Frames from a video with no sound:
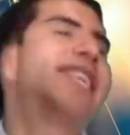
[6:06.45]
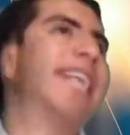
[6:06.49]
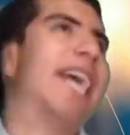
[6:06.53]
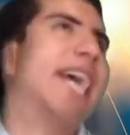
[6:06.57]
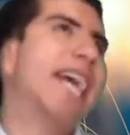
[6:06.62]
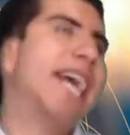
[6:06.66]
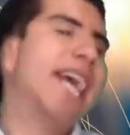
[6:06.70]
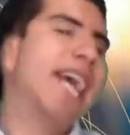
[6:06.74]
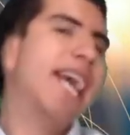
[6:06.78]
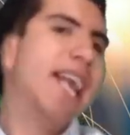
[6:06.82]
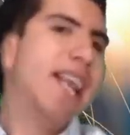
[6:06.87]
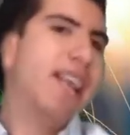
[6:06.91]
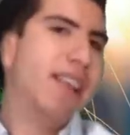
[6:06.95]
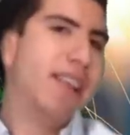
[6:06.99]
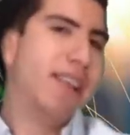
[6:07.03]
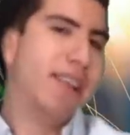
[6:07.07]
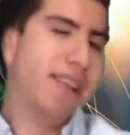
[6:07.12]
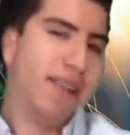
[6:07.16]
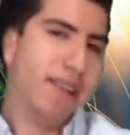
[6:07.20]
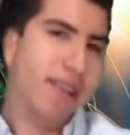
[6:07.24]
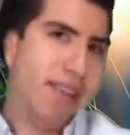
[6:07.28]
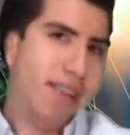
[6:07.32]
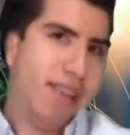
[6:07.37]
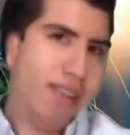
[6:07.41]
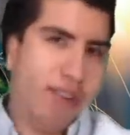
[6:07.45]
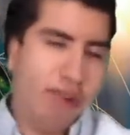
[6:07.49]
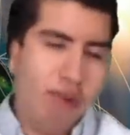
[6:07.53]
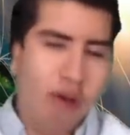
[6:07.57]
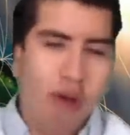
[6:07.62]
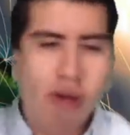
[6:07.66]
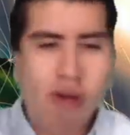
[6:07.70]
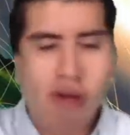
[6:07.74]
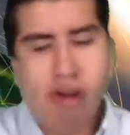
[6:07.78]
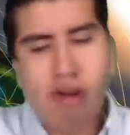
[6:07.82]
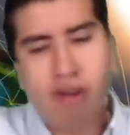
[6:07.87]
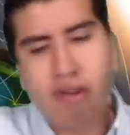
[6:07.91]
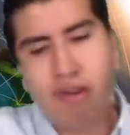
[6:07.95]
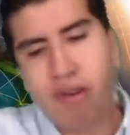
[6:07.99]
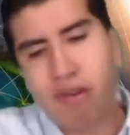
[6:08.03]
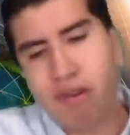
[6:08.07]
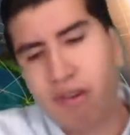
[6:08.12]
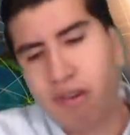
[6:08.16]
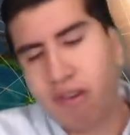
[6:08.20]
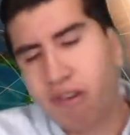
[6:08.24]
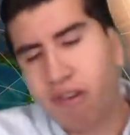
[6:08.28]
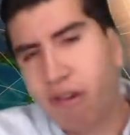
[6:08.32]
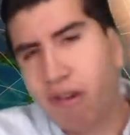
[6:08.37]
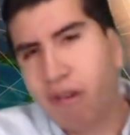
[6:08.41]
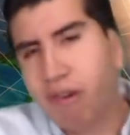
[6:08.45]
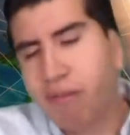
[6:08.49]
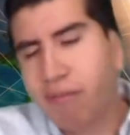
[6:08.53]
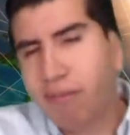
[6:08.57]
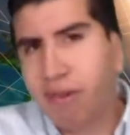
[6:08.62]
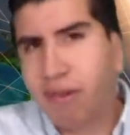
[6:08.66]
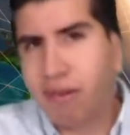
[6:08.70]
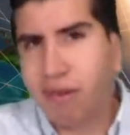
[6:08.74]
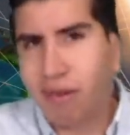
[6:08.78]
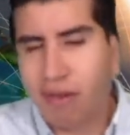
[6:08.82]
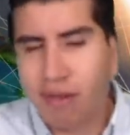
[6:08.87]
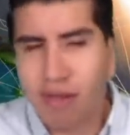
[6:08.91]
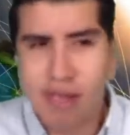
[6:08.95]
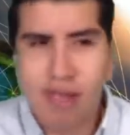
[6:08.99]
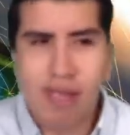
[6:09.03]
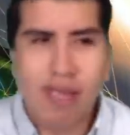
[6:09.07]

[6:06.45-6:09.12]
a él. No, no, no, ¿cómo?